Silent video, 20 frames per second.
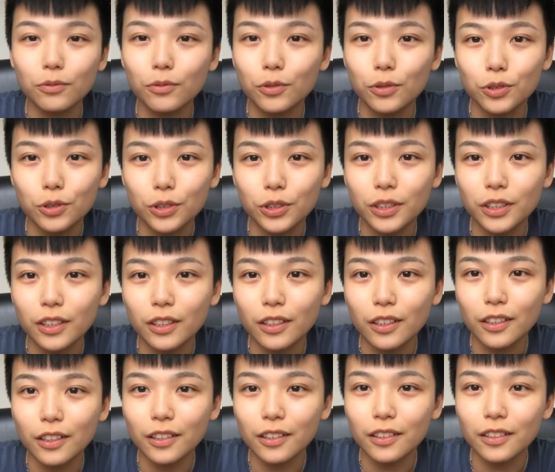我觉
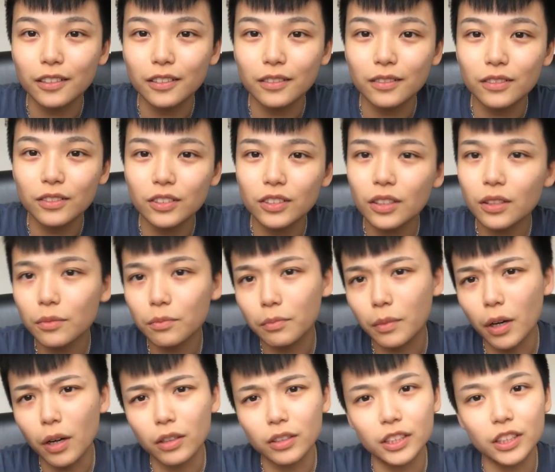得这
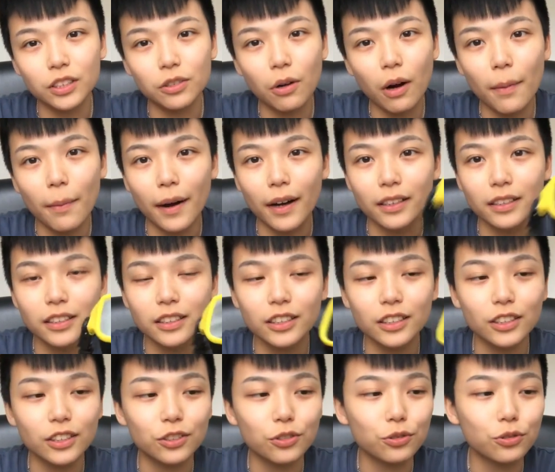没有很奇怪吧？这
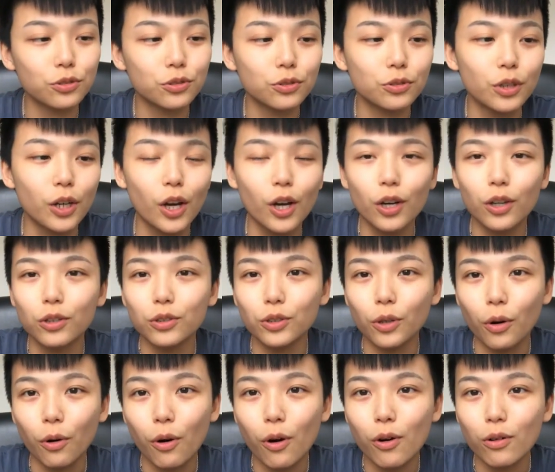个就是
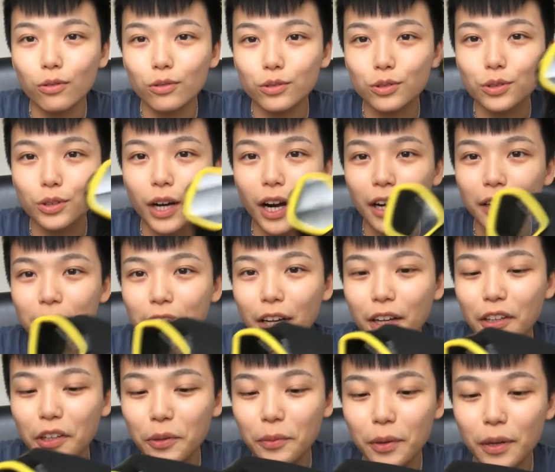有空去海
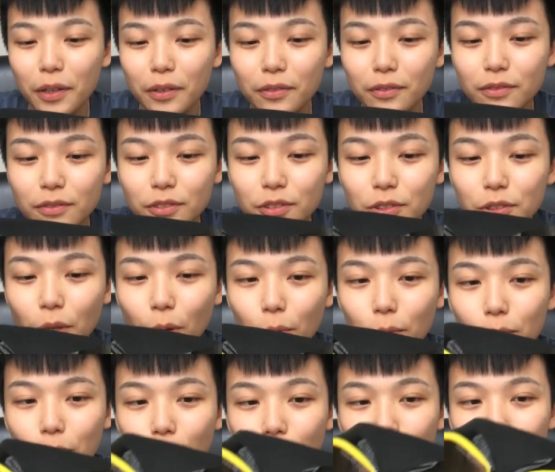滩那边
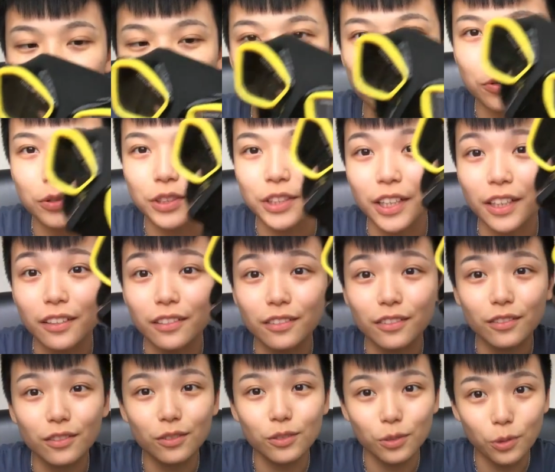游泳浮潜
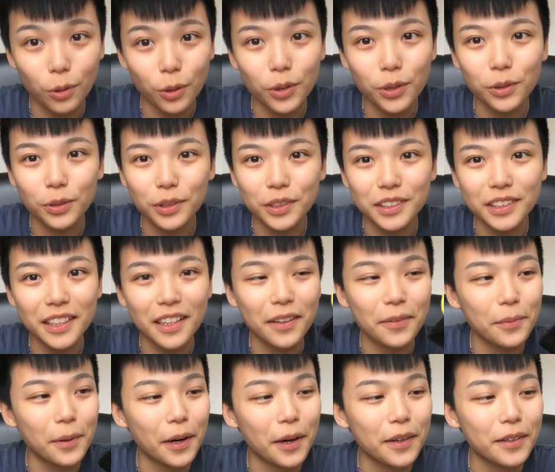多用得
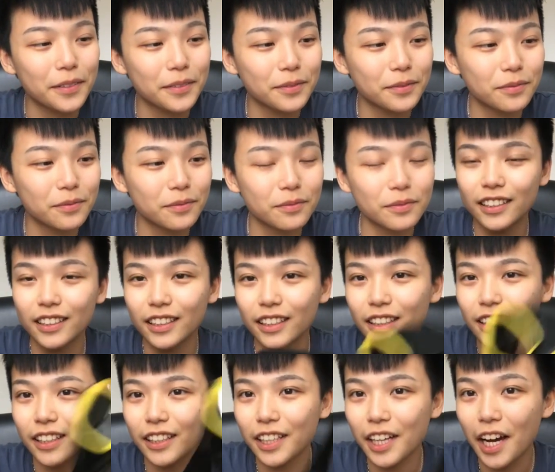上吧？
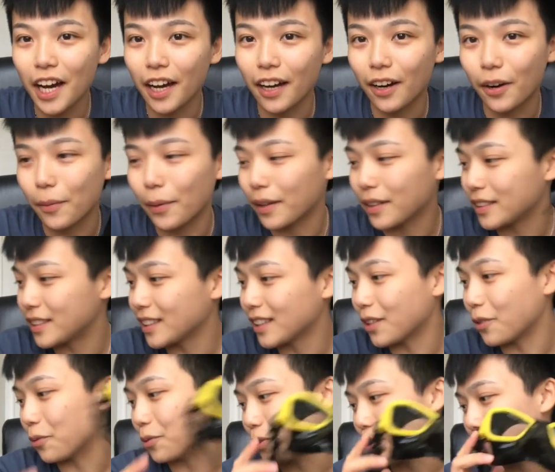应该还好吧？这
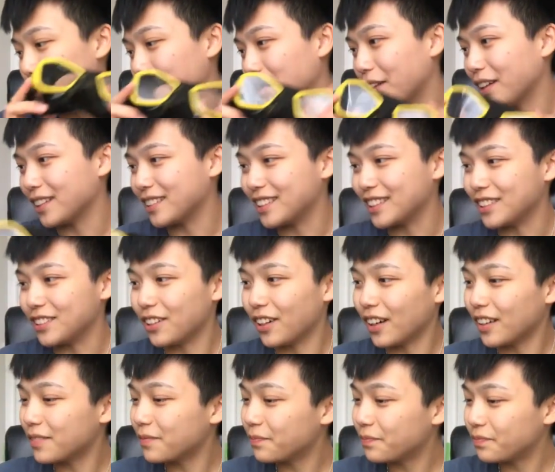个我觉得没有那么奇怪。
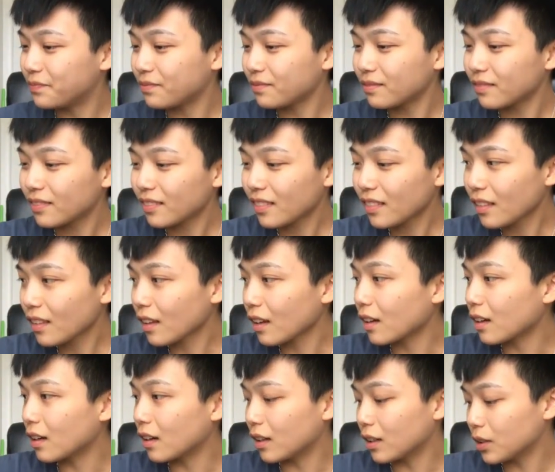
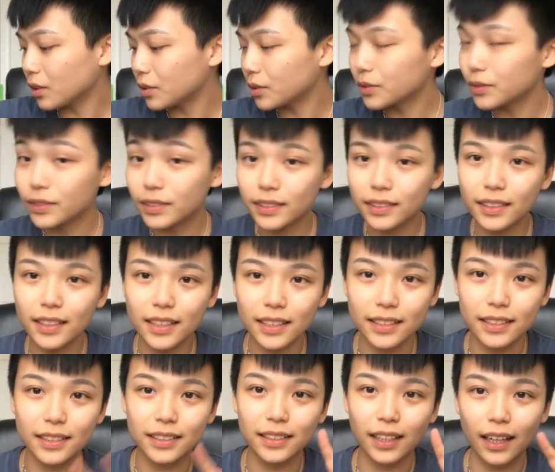然后
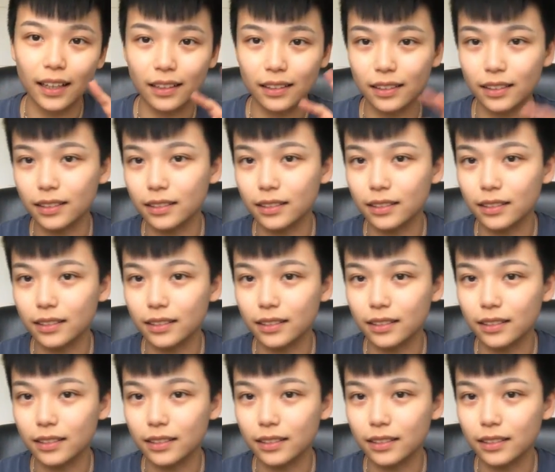第三